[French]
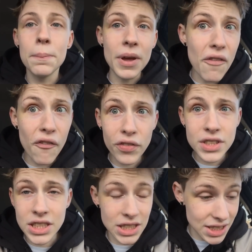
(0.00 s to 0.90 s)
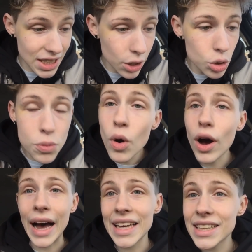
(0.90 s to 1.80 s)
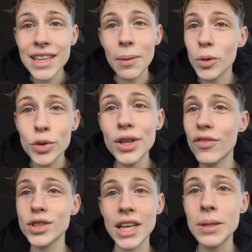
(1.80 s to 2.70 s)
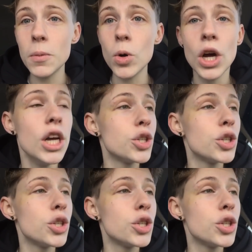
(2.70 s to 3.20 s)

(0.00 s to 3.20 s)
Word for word: Mais sérieusement, arrêtez d'abandonner vos animaux.